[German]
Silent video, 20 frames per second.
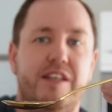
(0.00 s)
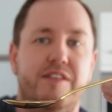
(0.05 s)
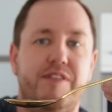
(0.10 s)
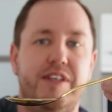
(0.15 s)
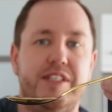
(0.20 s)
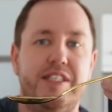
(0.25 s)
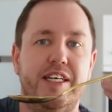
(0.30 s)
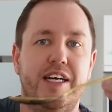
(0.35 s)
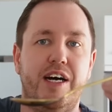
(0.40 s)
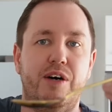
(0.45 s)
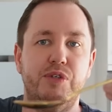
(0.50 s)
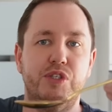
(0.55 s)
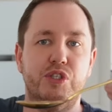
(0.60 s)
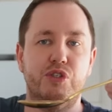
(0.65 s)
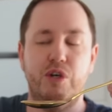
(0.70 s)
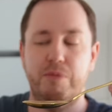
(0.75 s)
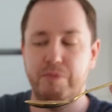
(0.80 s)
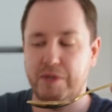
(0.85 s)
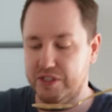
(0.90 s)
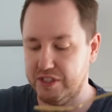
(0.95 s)
was hier
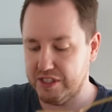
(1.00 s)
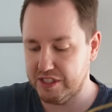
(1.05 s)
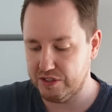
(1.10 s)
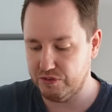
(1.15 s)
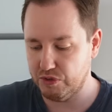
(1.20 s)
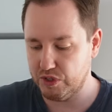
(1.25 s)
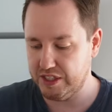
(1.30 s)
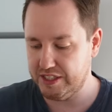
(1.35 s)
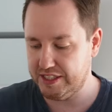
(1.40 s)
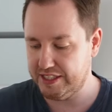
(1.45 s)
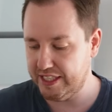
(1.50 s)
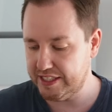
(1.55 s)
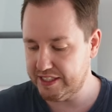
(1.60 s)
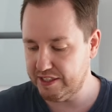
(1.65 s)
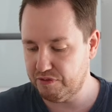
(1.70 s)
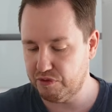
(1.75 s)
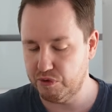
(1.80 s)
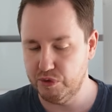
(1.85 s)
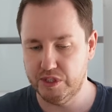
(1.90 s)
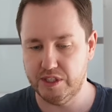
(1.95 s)
rauskommt. Also es ist wirklich sehr, sehr
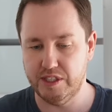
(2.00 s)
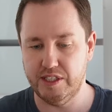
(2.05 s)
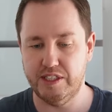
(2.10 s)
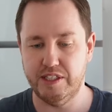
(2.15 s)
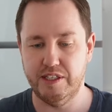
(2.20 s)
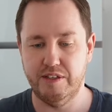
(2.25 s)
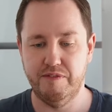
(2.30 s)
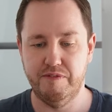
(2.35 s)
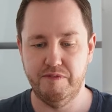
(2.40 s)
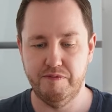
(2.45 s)
flüssig.